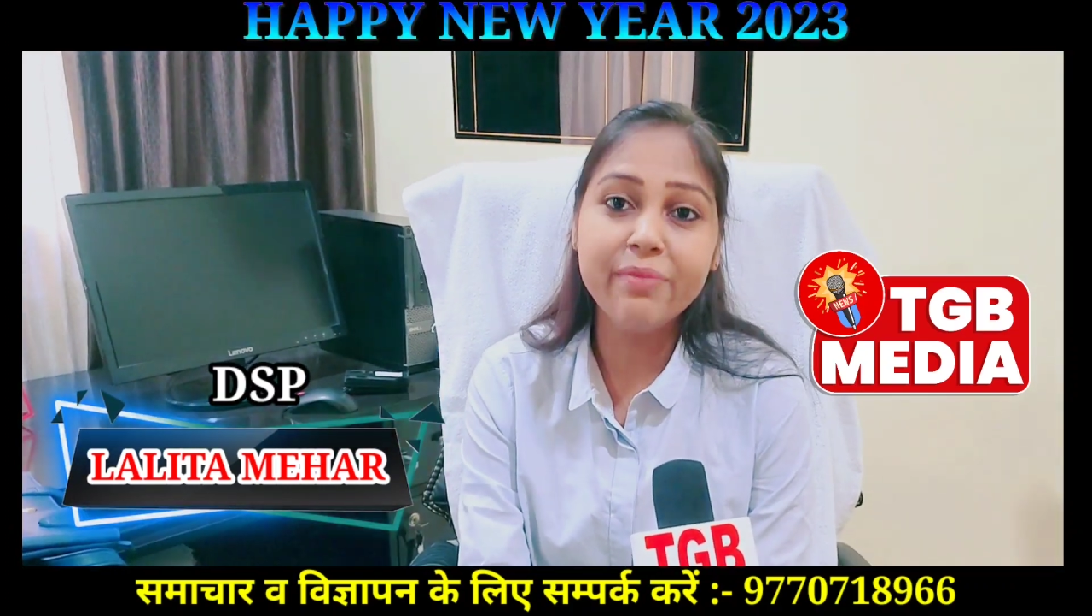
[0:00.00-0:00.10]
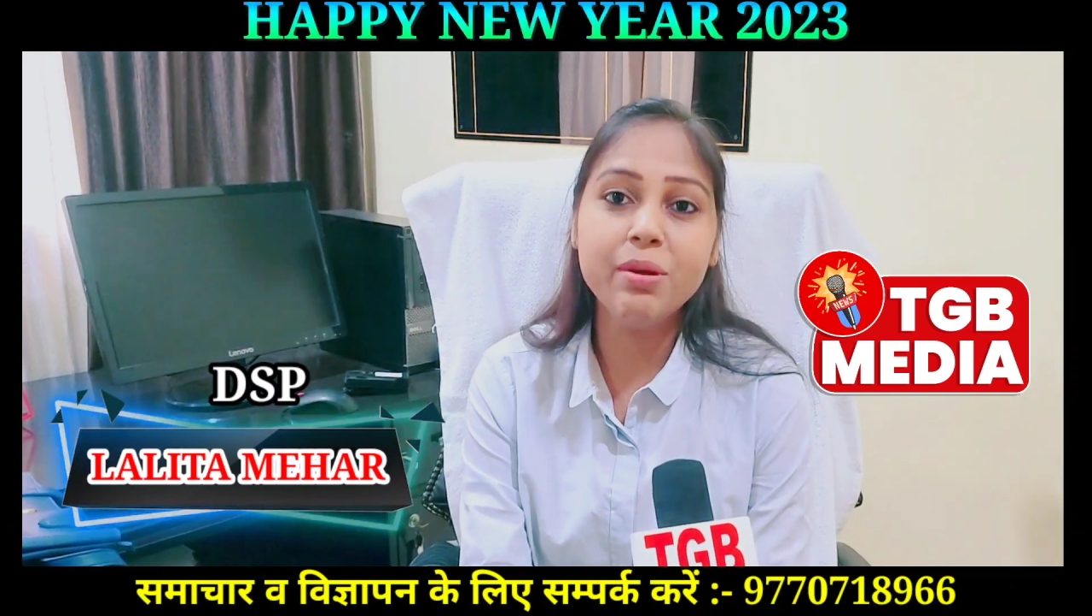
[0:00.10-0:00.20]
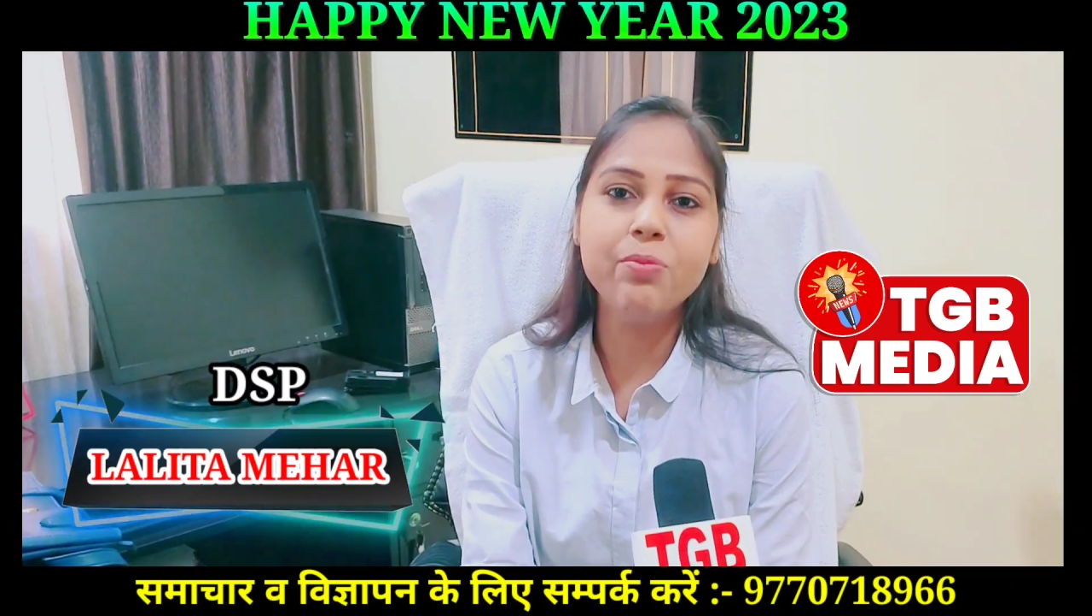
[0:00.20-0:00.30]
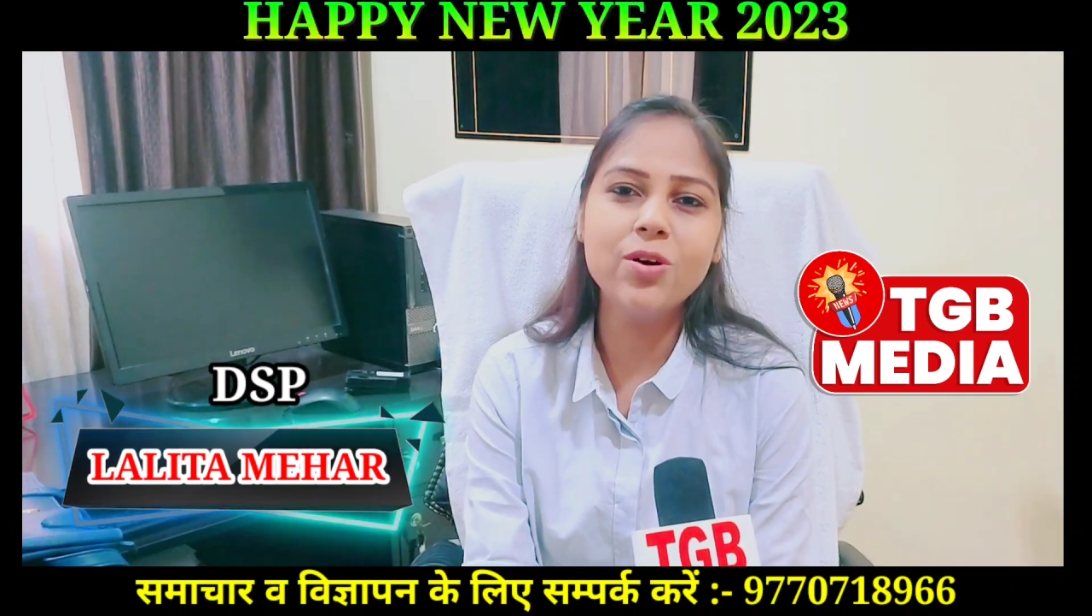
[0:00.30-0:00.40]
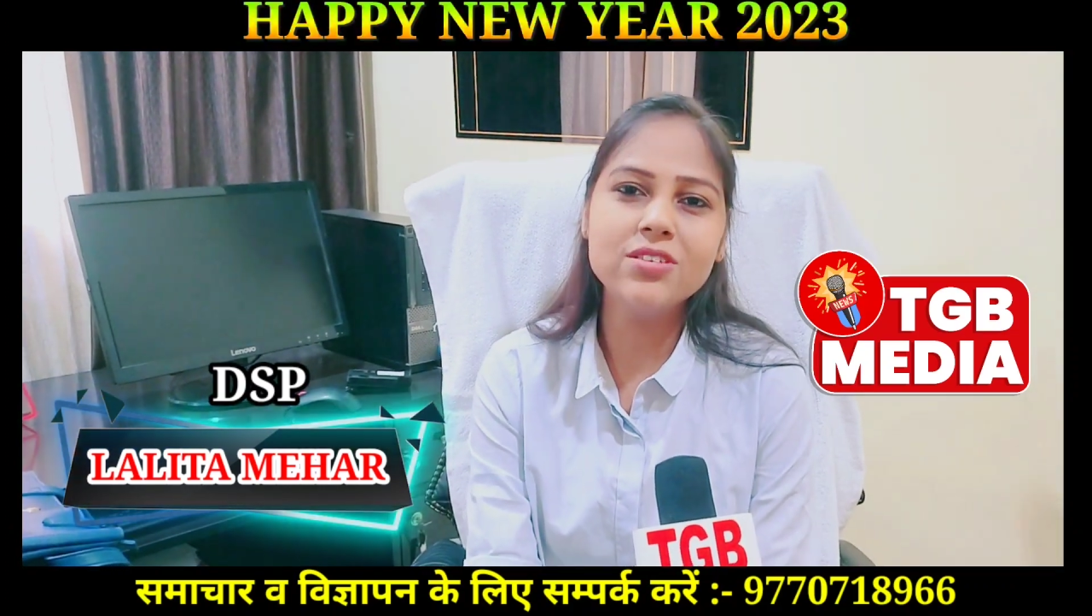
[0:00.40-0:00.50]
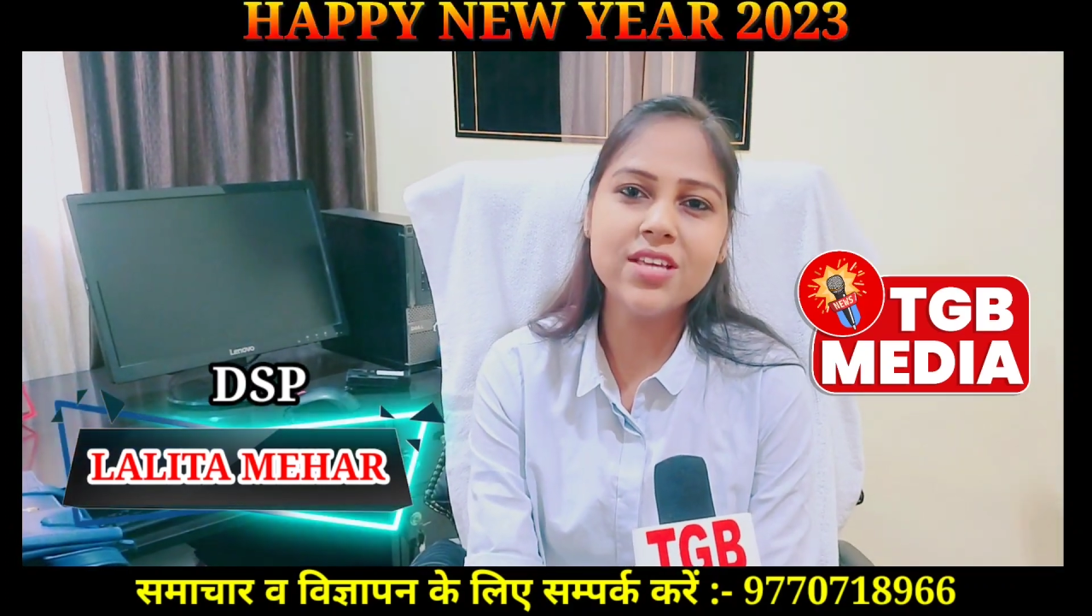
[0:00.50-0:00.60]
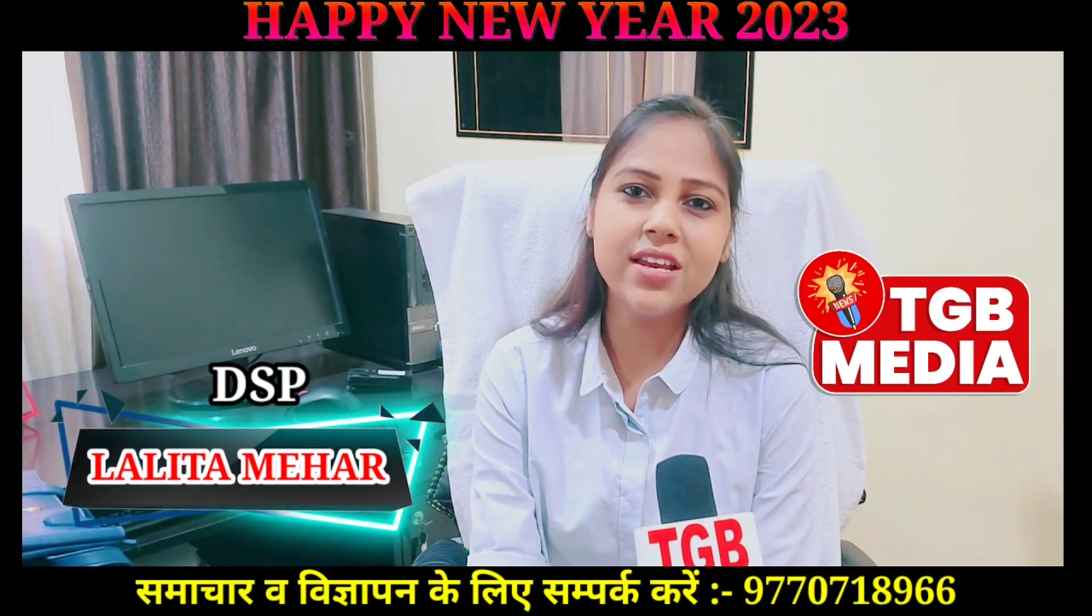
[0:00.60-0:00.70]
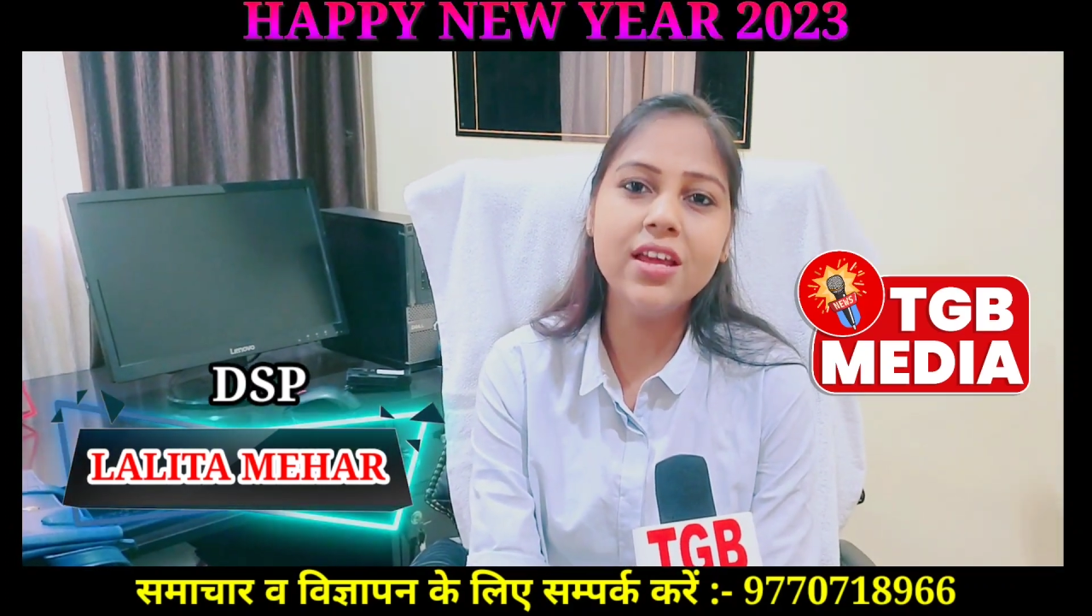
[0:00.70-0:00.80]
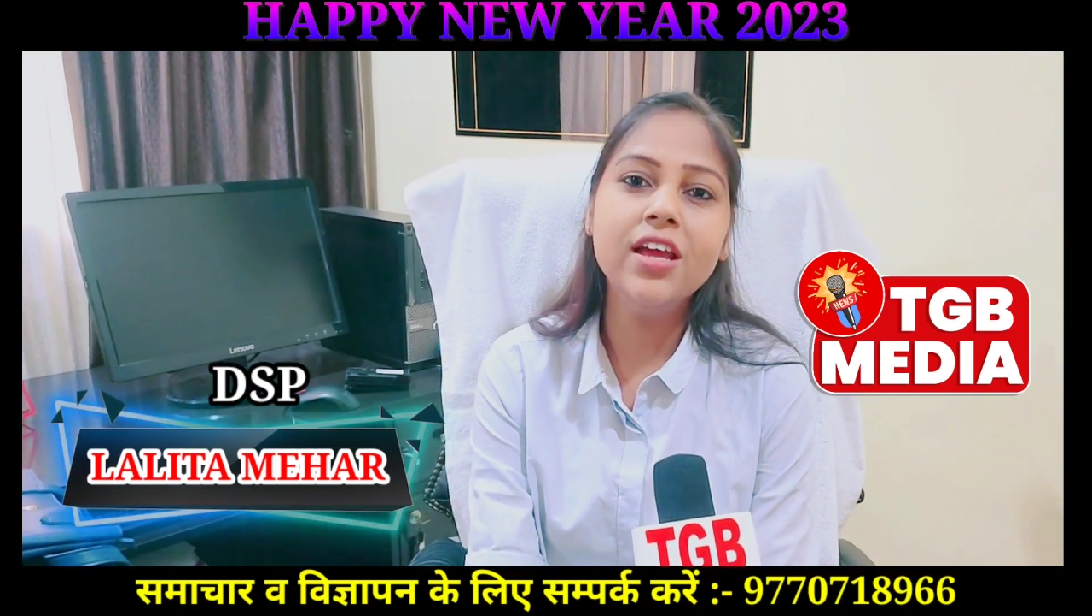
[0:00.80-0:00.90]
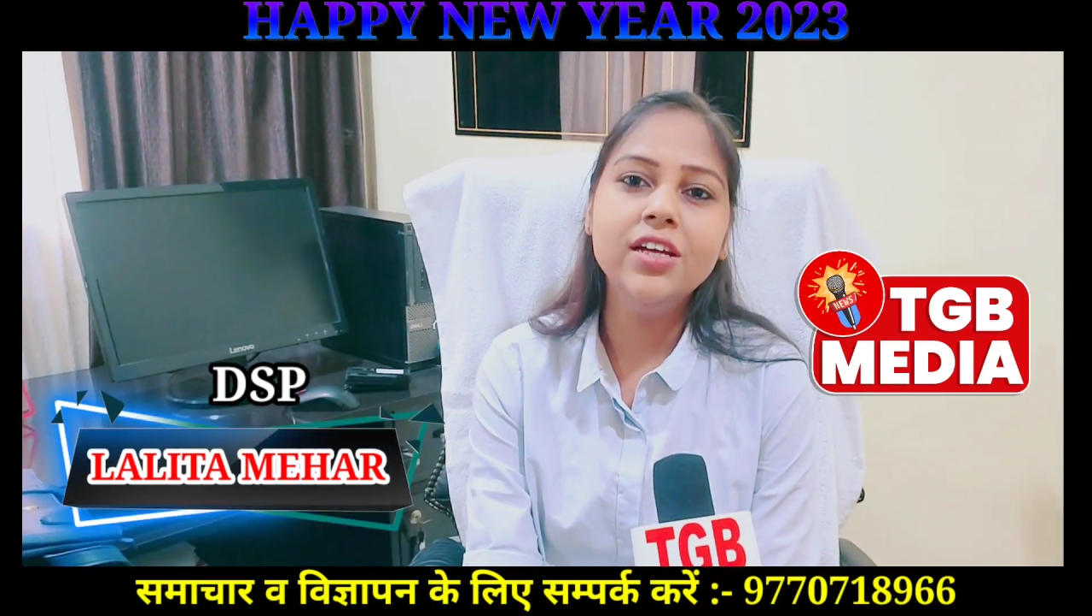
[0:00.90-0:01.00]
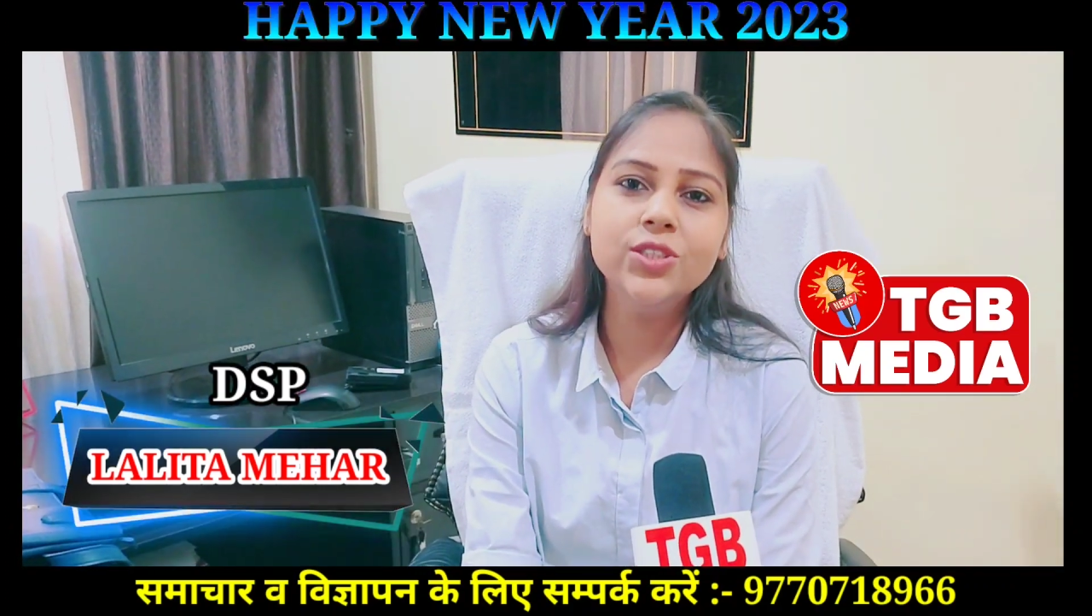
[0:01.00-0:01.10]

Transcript: आपकी बहुत सारी